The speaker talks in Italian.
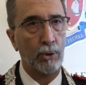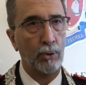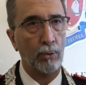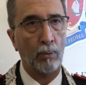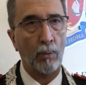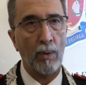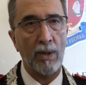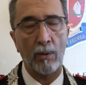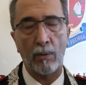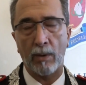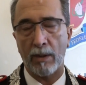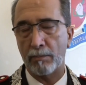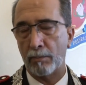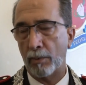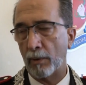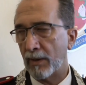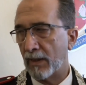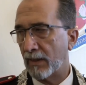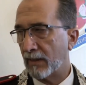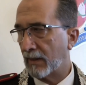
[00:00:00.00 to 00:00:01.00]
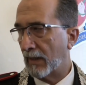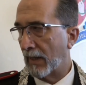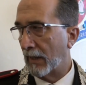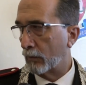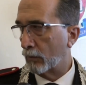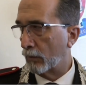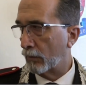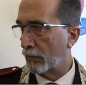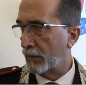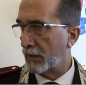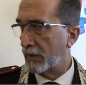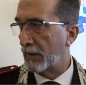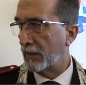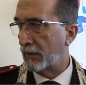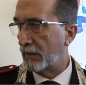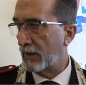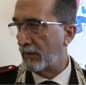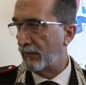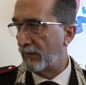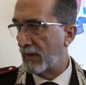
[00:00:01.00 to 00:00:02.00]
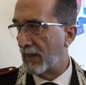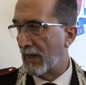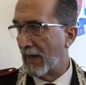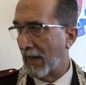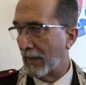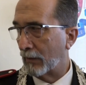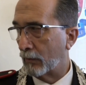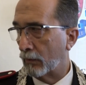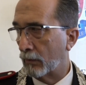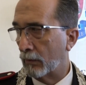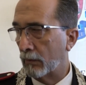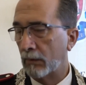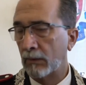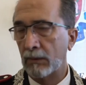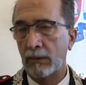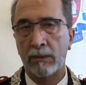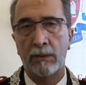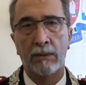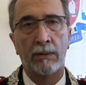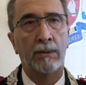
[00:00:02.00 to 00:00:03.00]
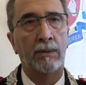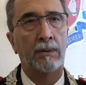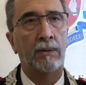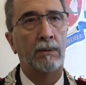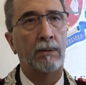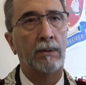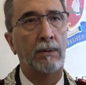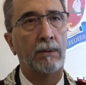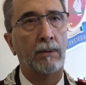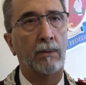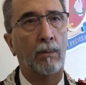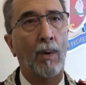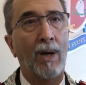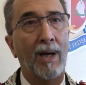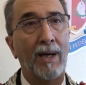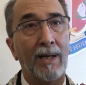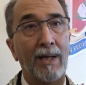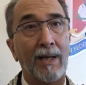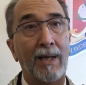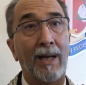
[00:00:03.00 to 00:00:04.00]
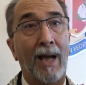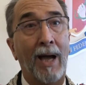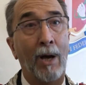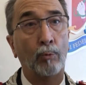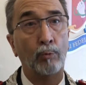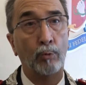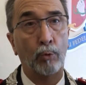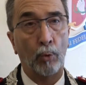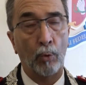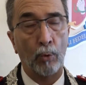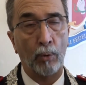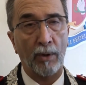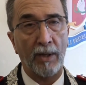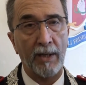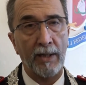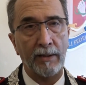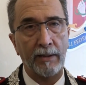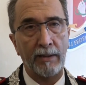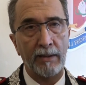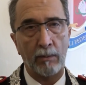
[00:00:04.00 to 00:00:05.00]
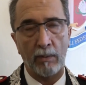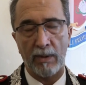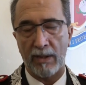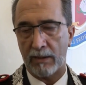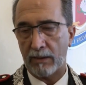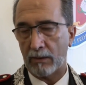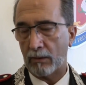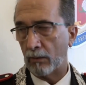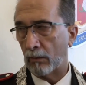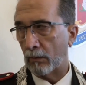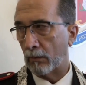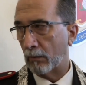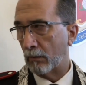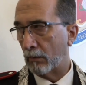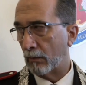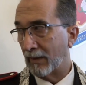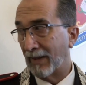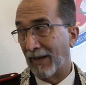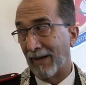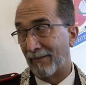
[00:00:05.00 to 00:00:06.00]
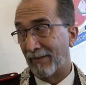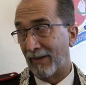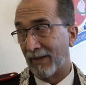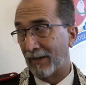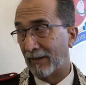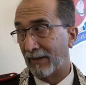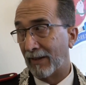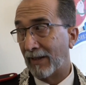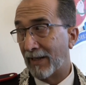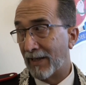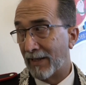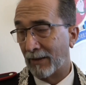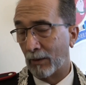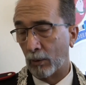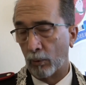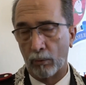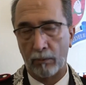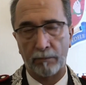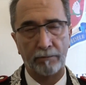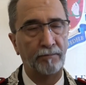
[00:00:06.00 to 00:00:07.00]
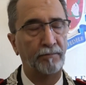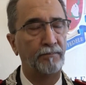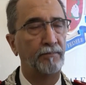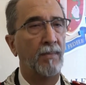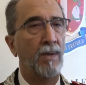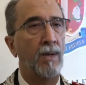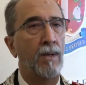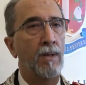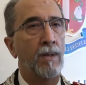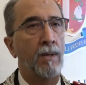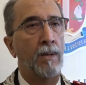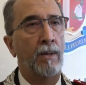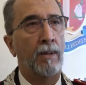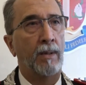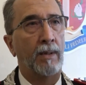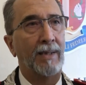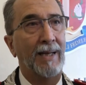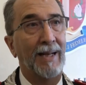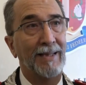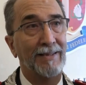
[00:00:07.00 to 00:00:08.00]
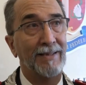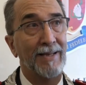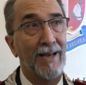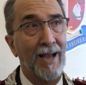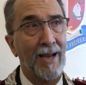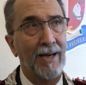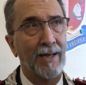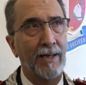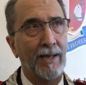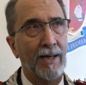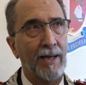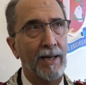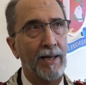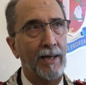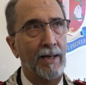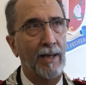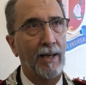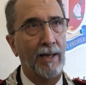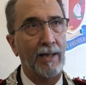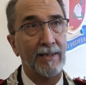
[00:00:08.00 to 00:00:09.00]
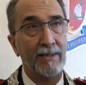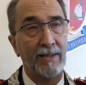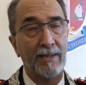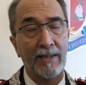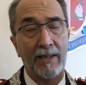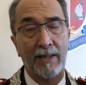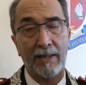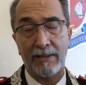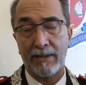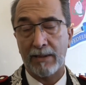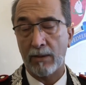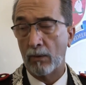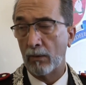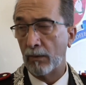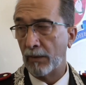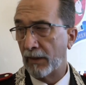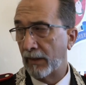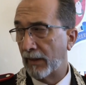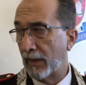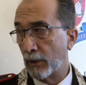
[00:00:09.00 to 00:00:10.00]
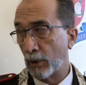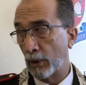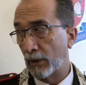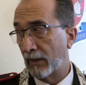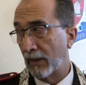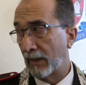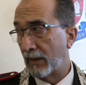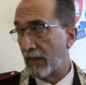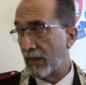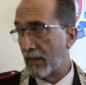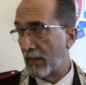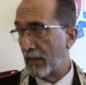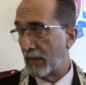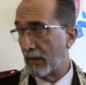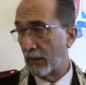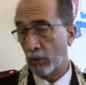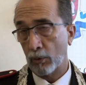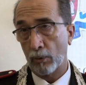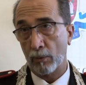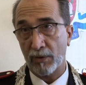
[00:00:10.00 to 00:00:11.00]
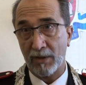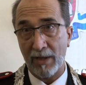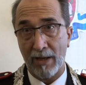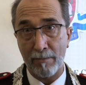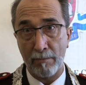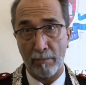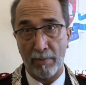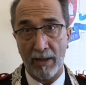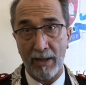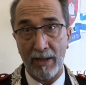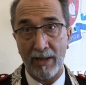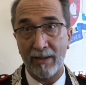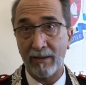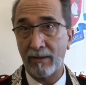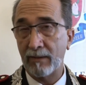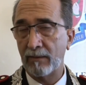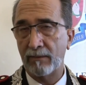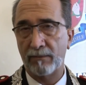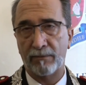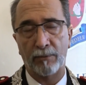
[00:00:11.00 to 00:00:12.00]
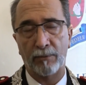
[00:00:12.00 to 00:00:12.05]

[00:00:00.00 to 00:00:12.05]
verso quello che poi è stato identificato eh, quale autore di questo grave delitto. Grazie anche alle segnalazioni dei cittadini che sono sempre